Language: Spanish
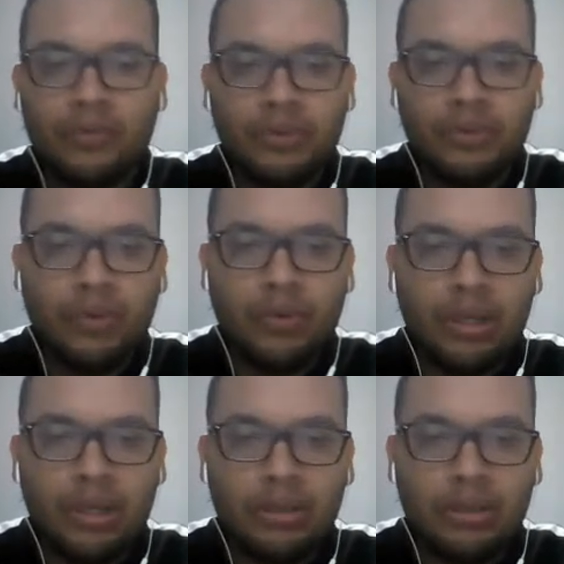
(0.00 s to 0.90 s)

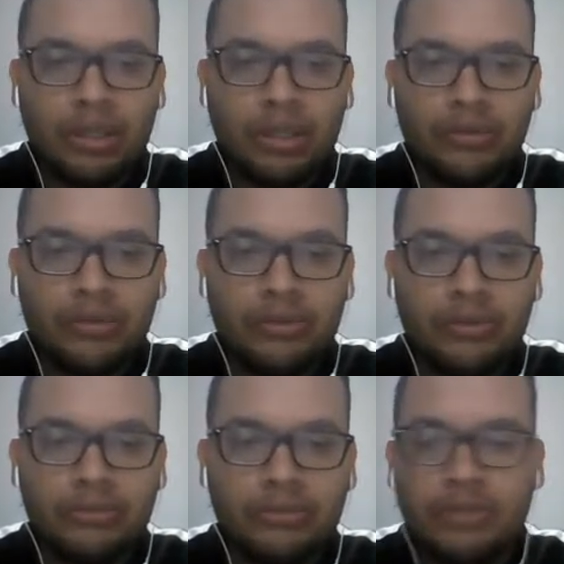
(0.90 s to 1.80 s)
igual
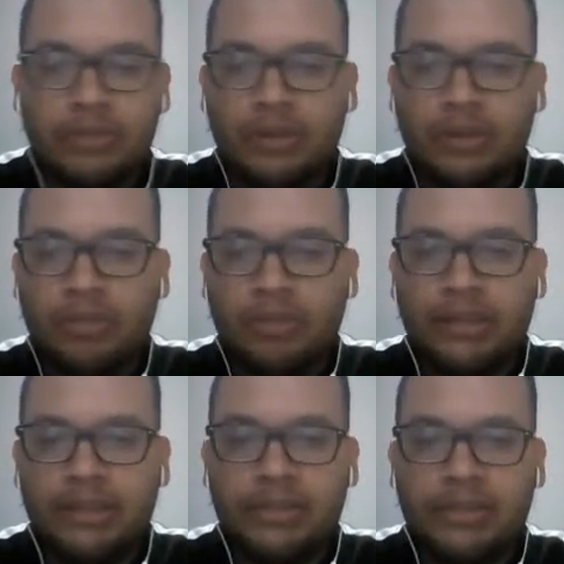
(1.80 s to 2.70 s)
aleatorio
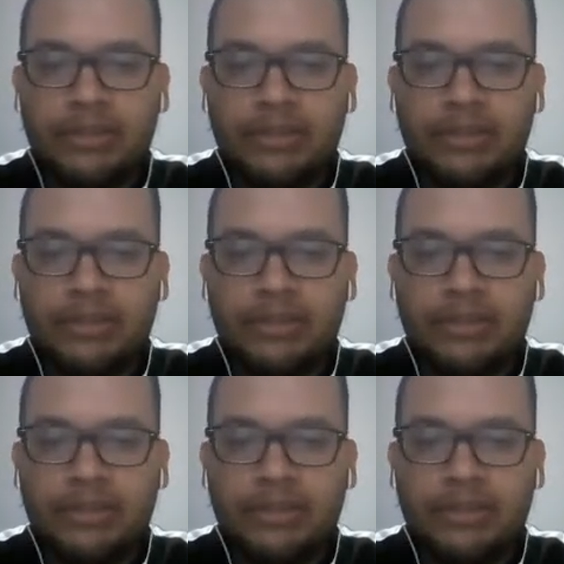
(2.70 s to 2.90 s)
paréntesis,